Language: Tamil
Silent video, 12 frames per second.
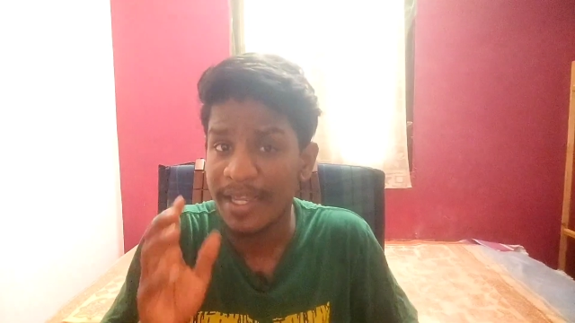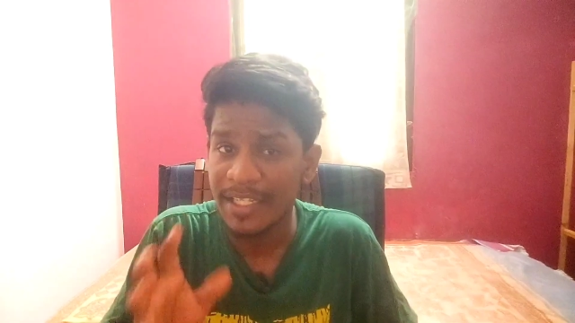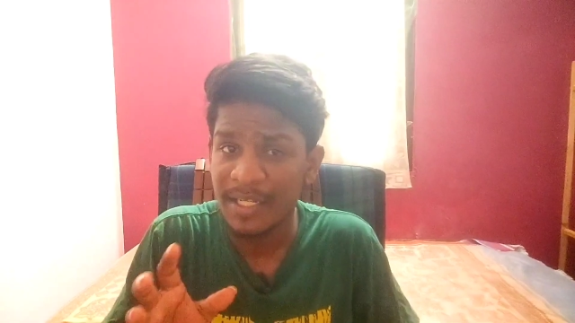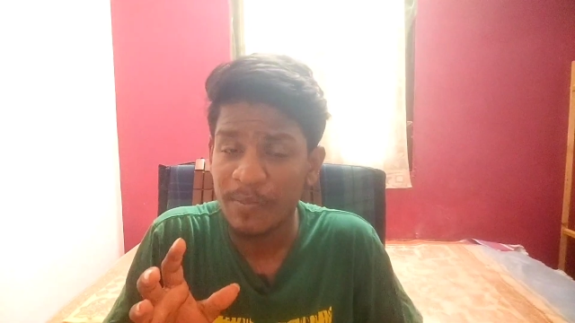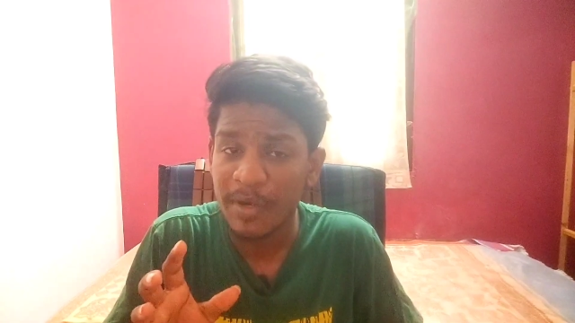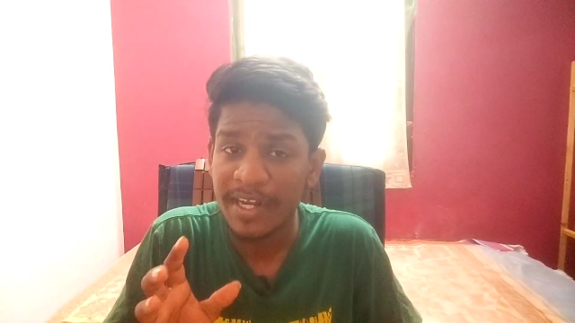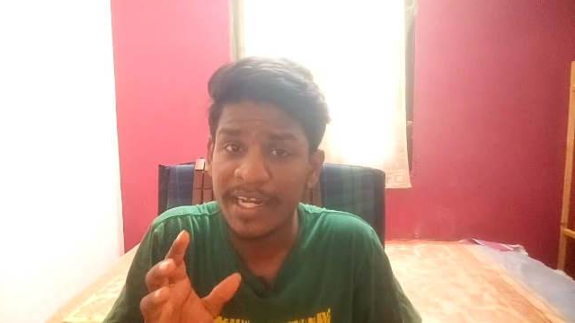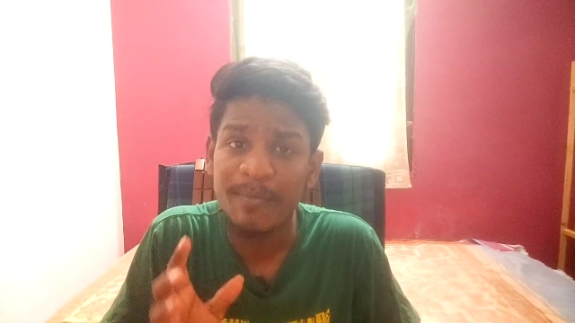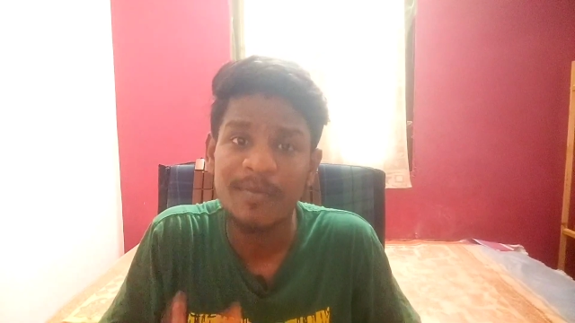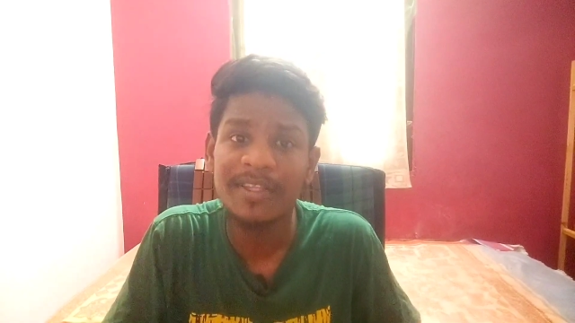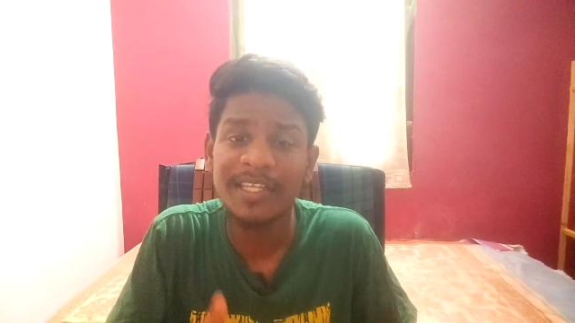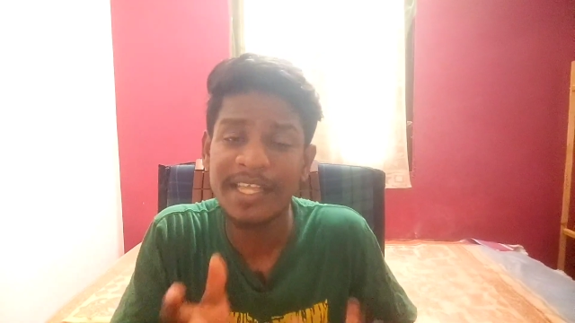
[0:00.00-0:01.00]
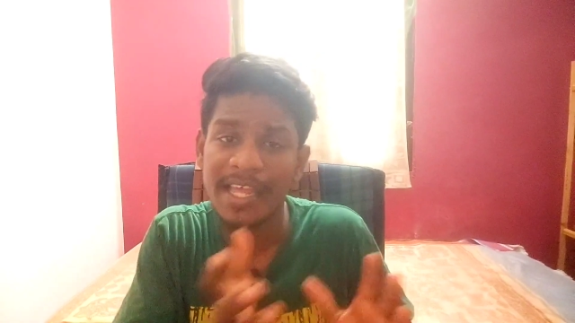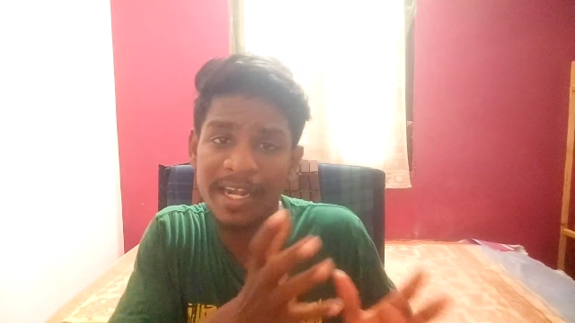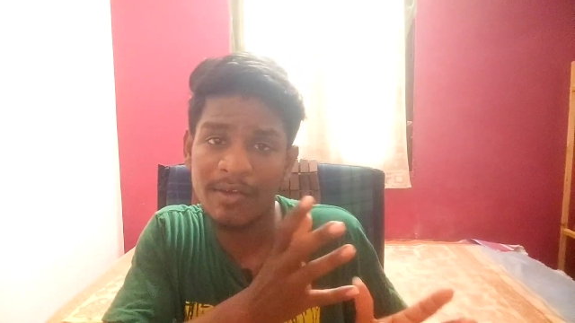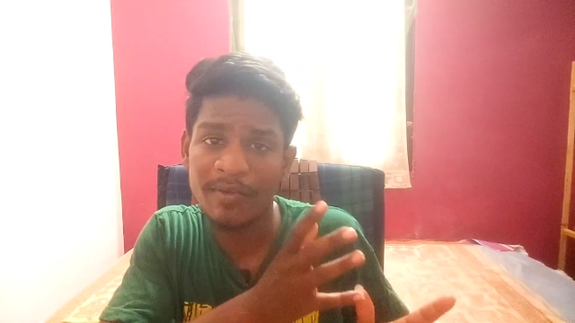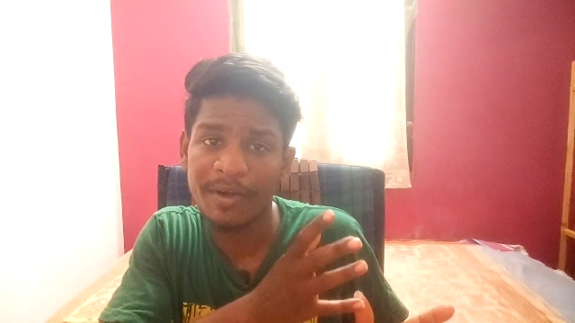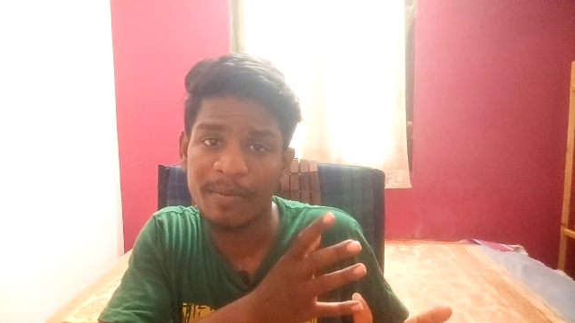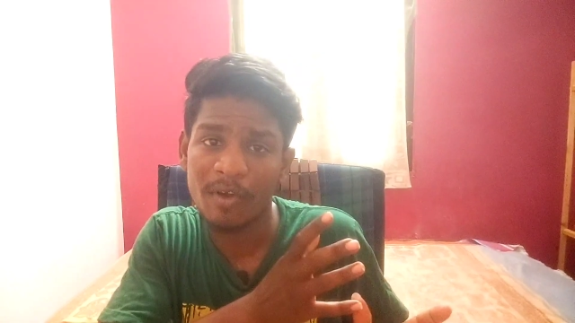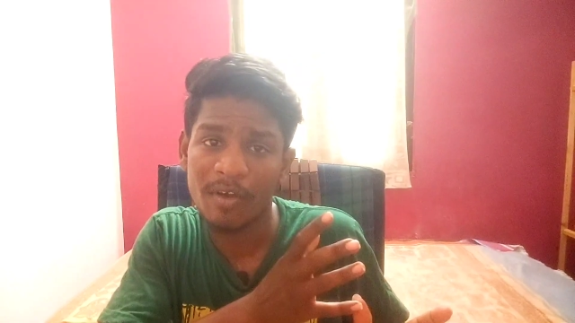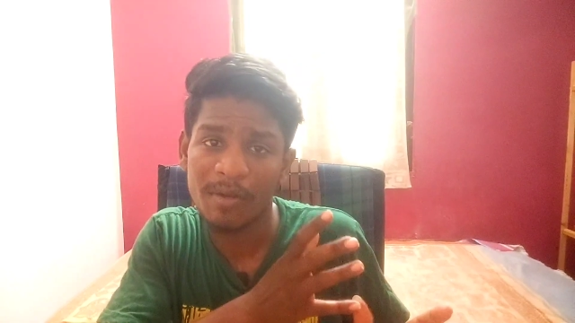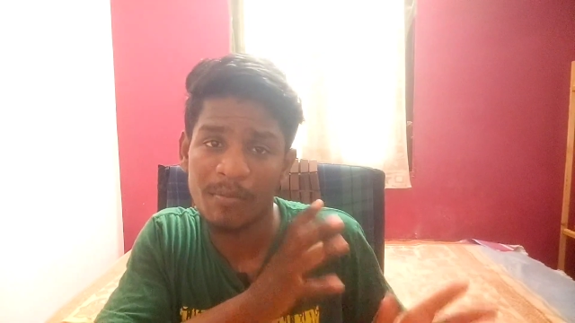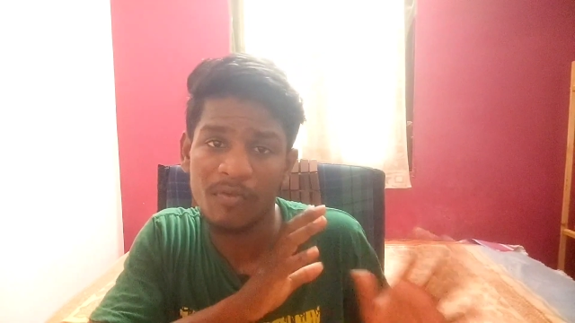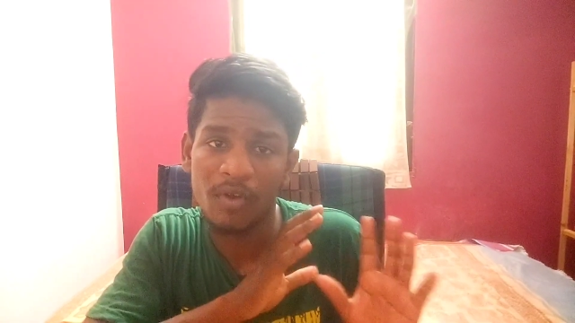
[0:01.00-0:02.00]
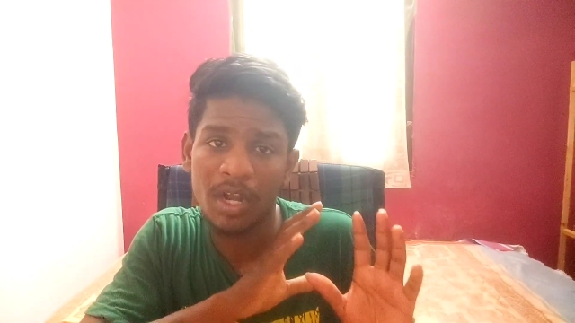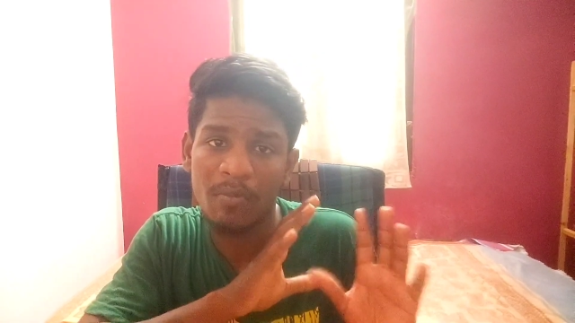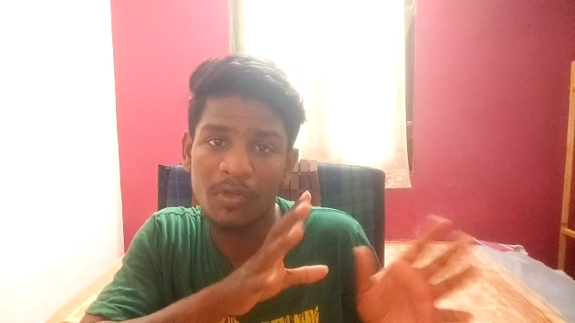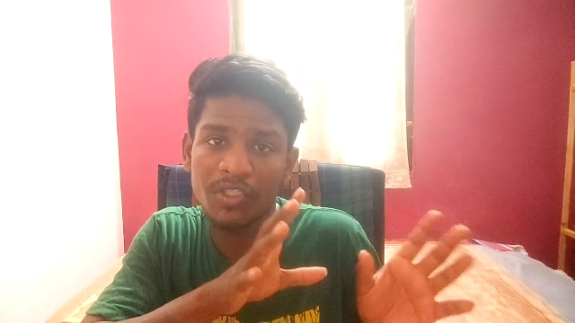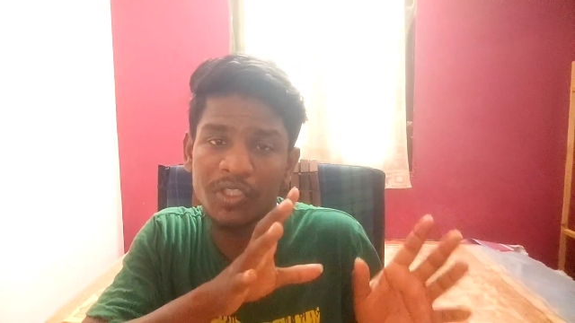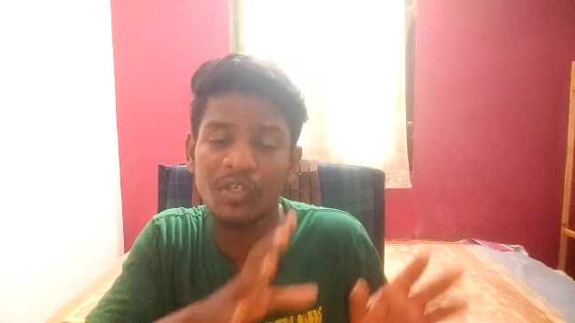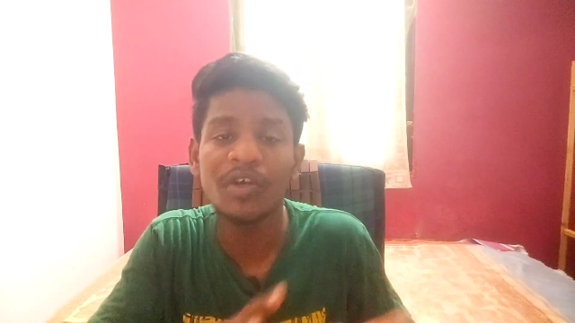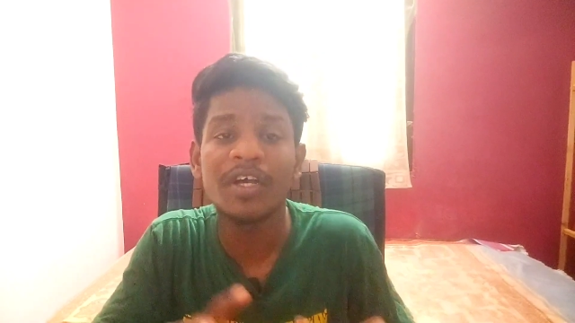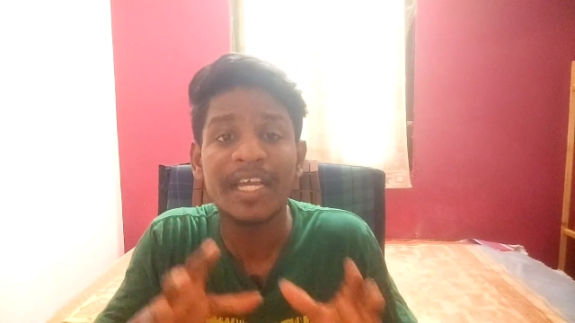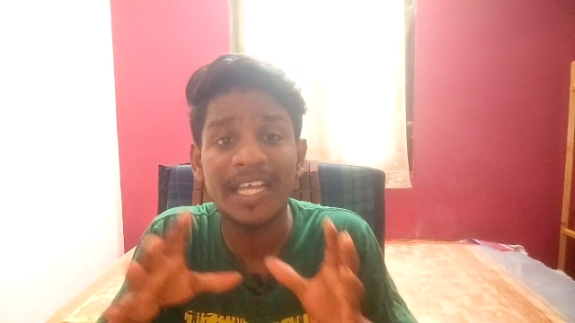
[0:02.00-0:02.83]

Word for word: இதுக்கு முன்னாடி நம்ம வந்து கேரளாவோட பிளாக் நம்ம ஃபுல்லாக முடிச்சிட்டோம்